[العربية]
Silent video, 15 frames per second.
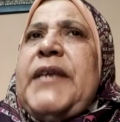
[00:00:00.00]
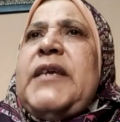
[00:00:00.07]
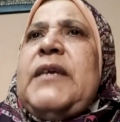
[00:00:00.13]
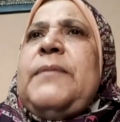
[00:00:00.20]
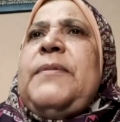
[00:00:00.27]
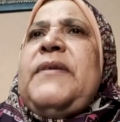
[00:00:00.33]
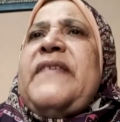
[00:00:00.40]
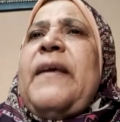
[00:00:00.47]

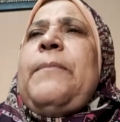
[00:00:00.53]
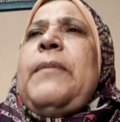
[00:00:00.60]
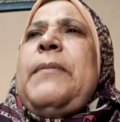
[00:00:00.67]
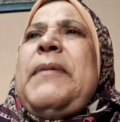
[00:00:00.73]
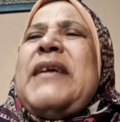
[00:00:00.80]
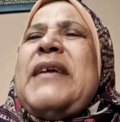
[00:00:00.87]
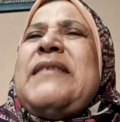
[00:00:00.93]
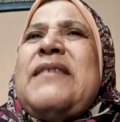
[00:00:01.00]
يعني ايه
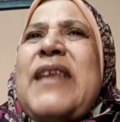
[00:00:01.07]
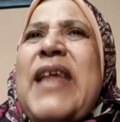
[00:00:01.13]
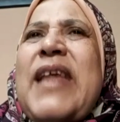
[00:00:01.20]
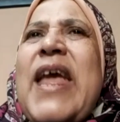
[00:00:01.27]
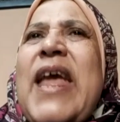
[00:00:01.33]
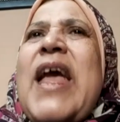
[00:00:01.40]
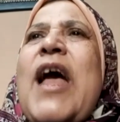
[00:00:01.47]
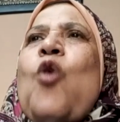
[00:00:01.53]
بيسبب
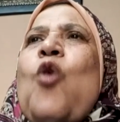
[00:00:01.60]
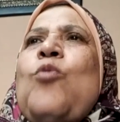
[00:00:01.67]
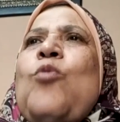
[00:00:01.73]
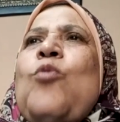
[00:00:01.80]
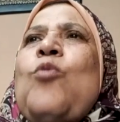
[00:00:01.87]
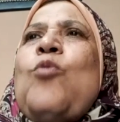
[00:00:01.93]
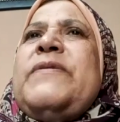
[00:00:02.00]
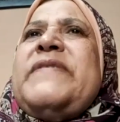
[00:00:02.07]
اختناق
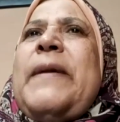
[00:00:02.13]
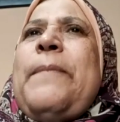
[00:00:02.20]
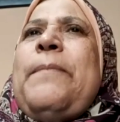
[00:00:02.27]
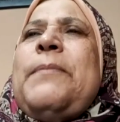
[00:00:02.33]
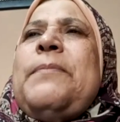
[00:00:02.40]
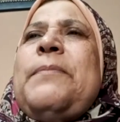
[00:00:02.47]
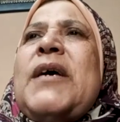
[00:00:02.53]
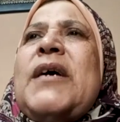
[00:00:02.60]
او
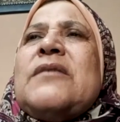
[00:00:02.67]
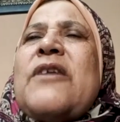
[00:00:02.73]
بيسبب